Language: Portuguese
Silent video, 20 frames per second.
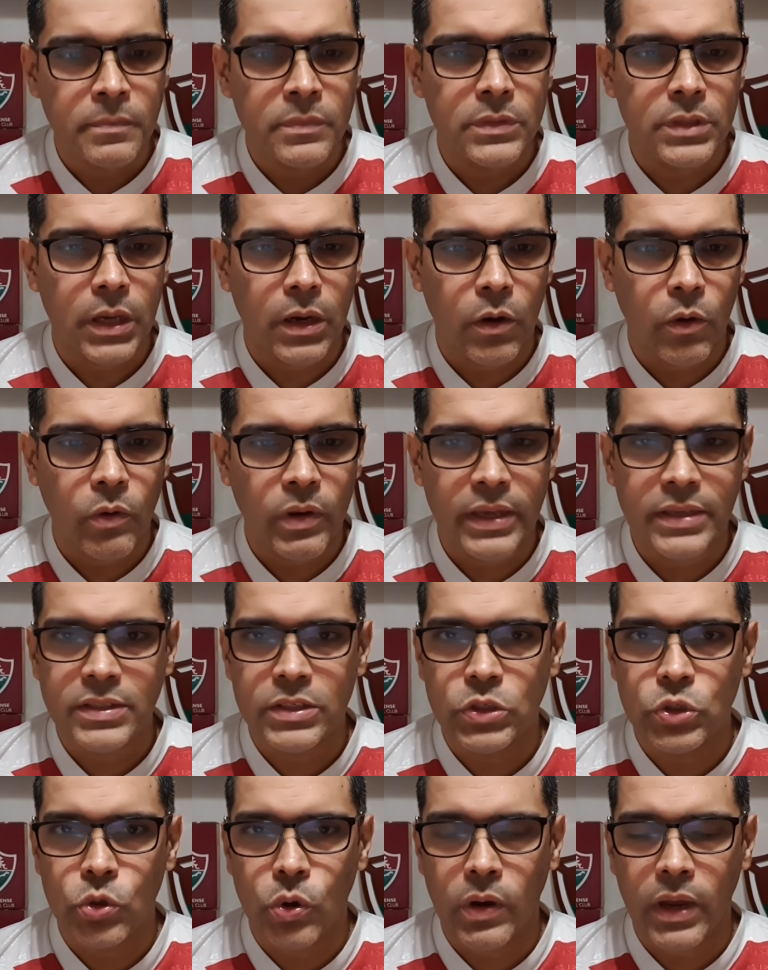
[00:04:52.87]
Então,
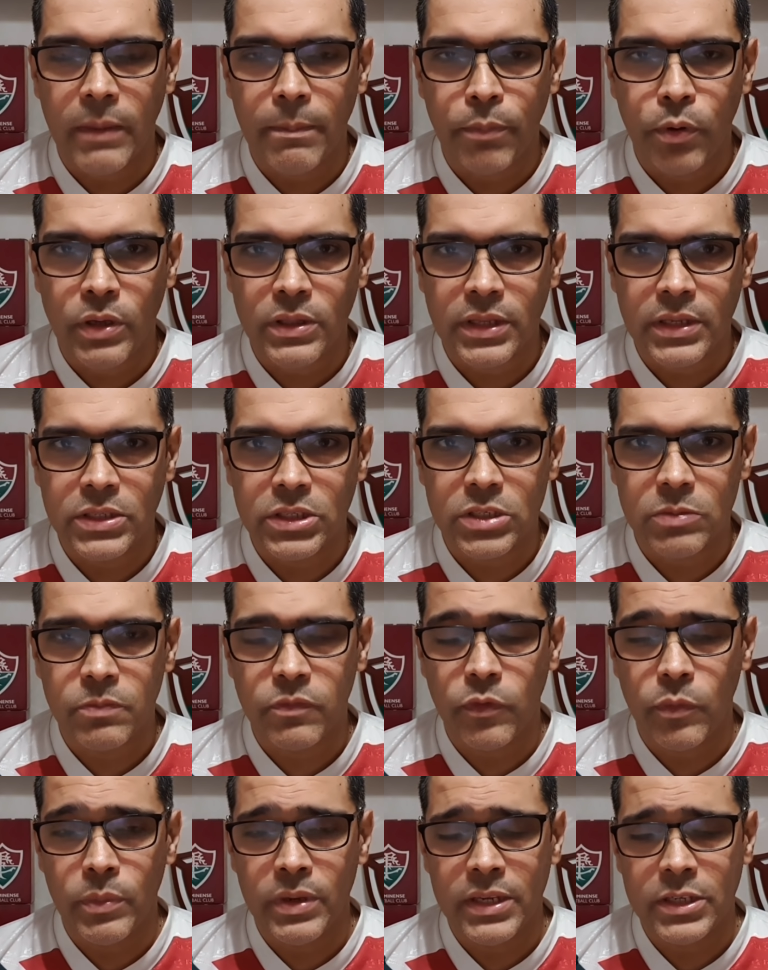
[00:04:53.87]
esse jogo é importantíssimo para o
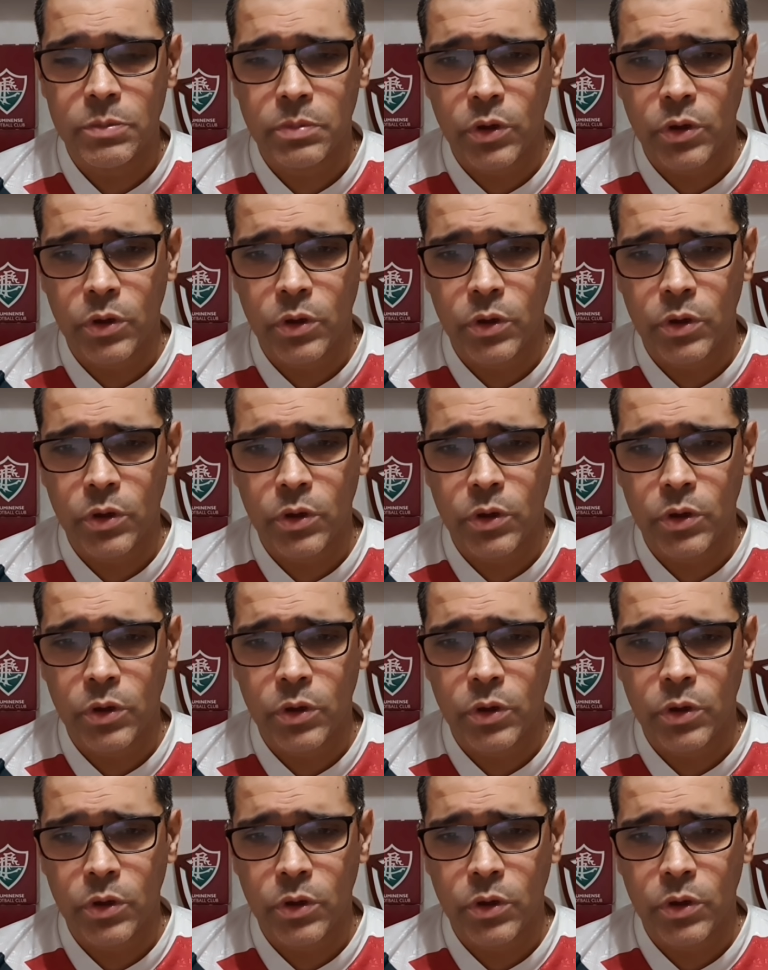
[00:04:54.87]
Fluminense,